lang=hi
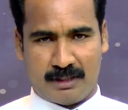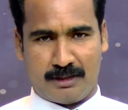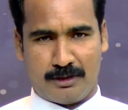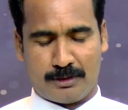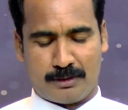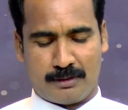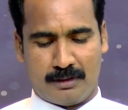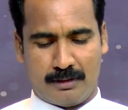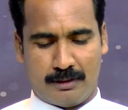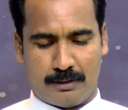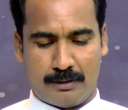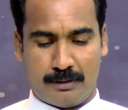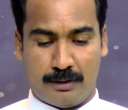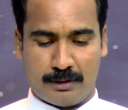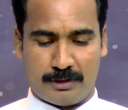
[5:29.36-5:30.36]
पर गौर
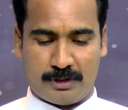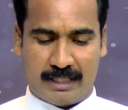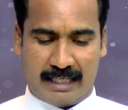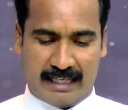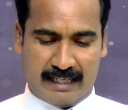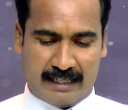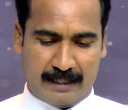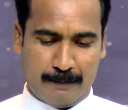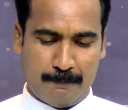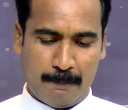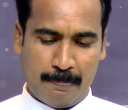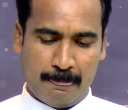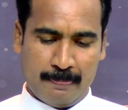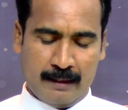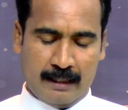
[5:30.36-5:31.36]
वोज करेंगे
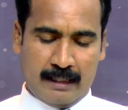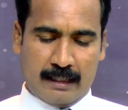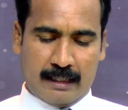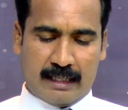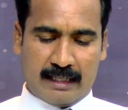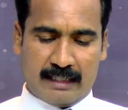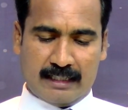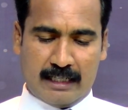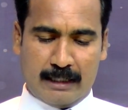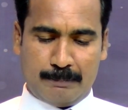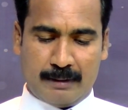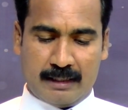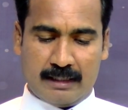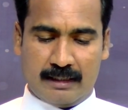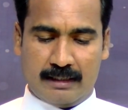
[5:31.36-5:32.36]
uh, यहाँ
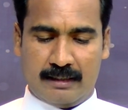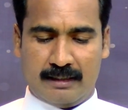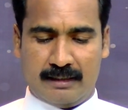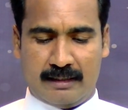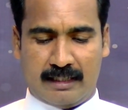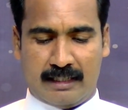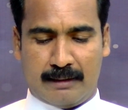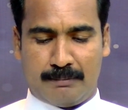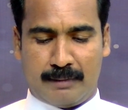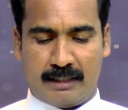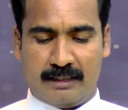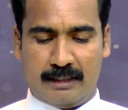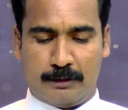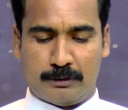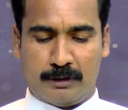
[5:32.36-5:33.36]
पर uh,
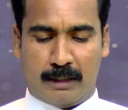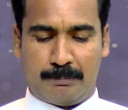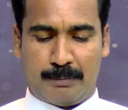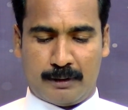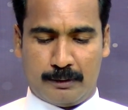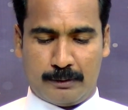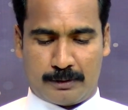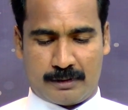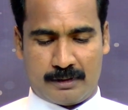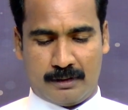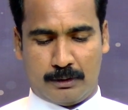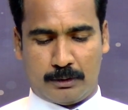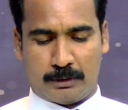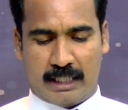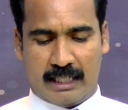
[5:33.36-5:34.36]
मर्द खुदा पलूस
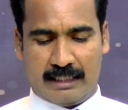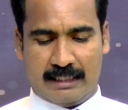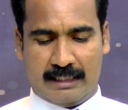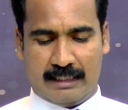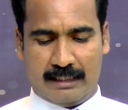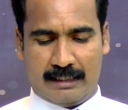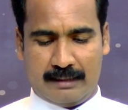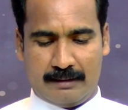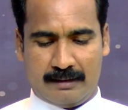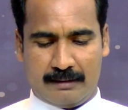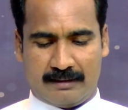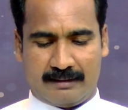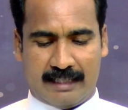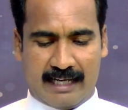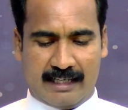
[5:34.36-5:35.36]
खुदा की
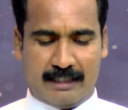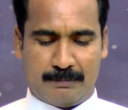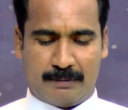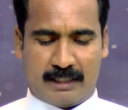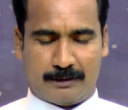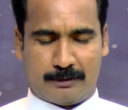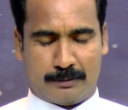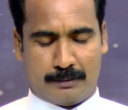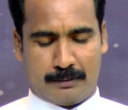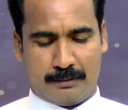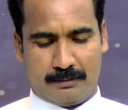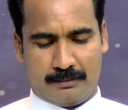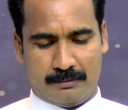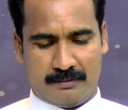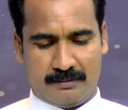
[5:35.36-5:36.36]
तय की बात को
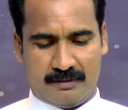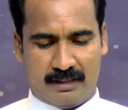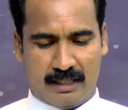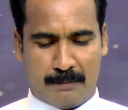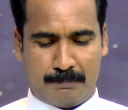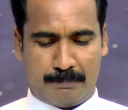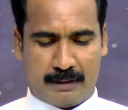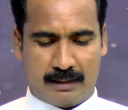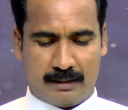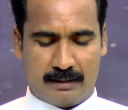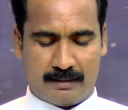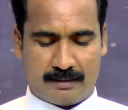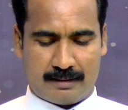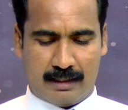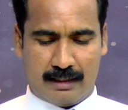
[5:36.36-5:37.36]
हम पर
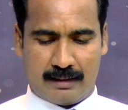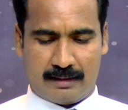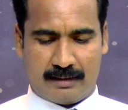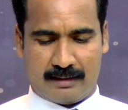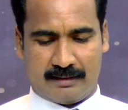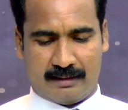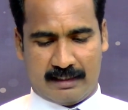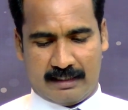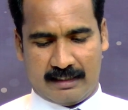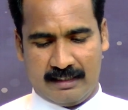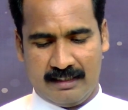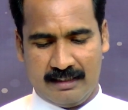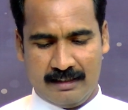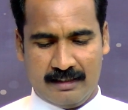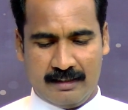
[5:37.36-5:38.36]
जाहर करता है
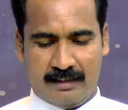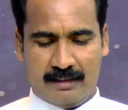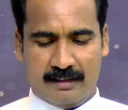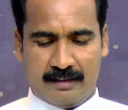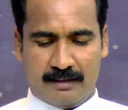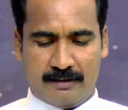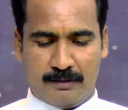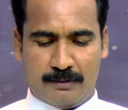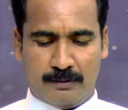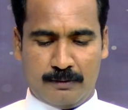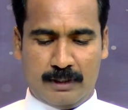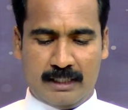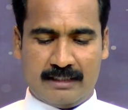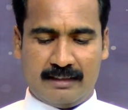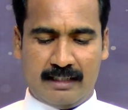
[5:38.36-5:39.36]

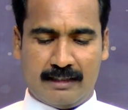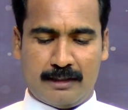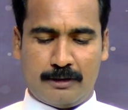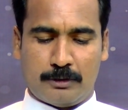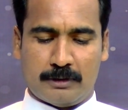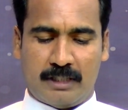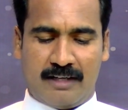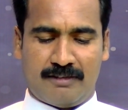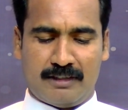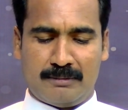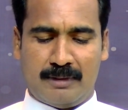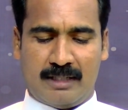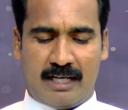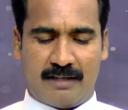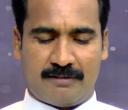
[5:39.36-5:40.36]
वो लिखता है कि खुदावन
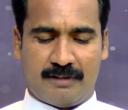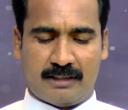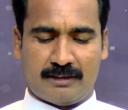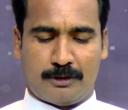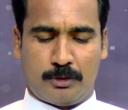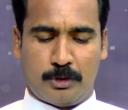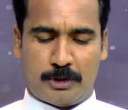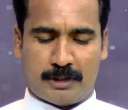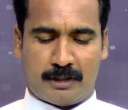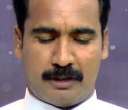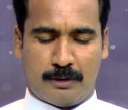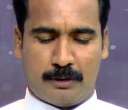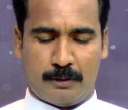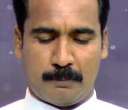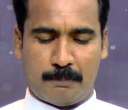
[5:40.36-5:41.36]
में हर वक्त खुश रहो